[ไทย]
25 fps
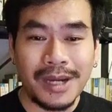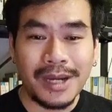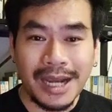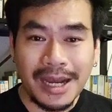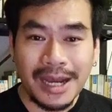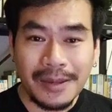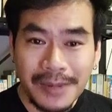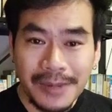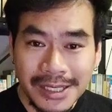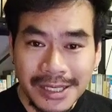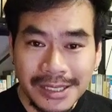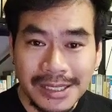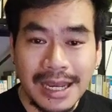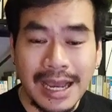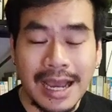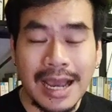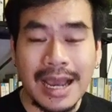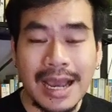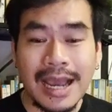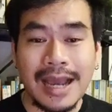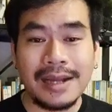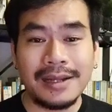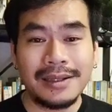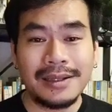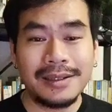บังคับบัญ
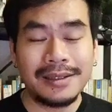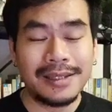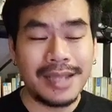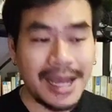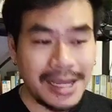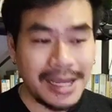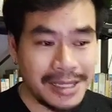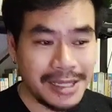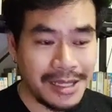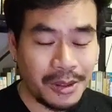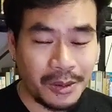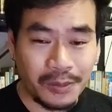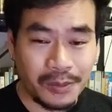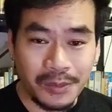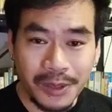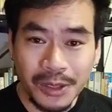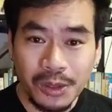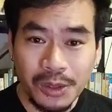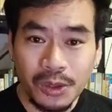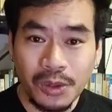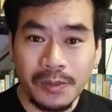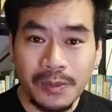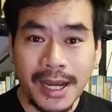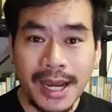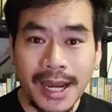ชา ท่าทีของ
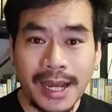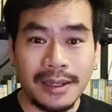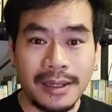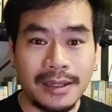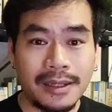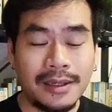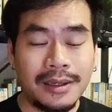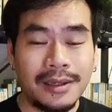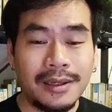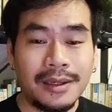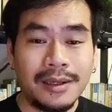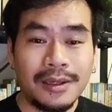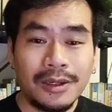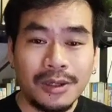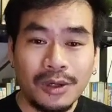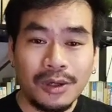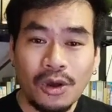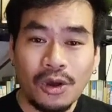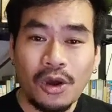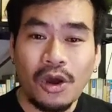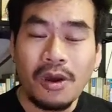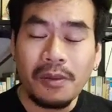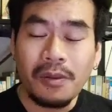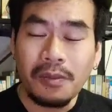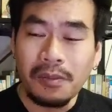เพื่อนร่วมงาน
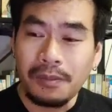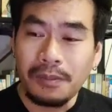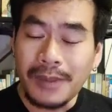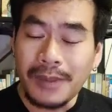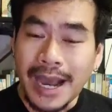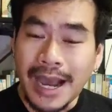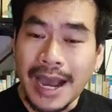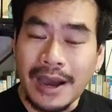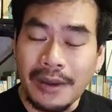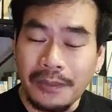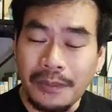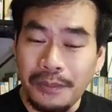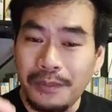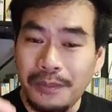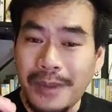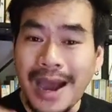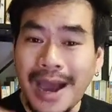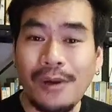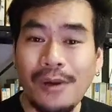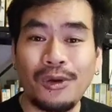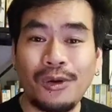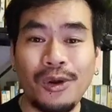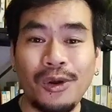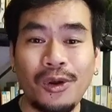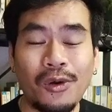ก็บ
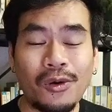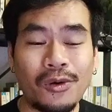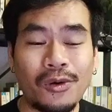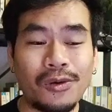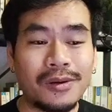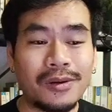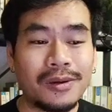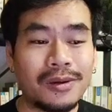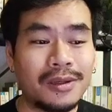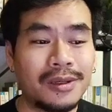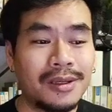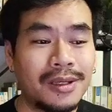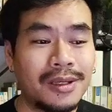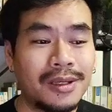เบาลง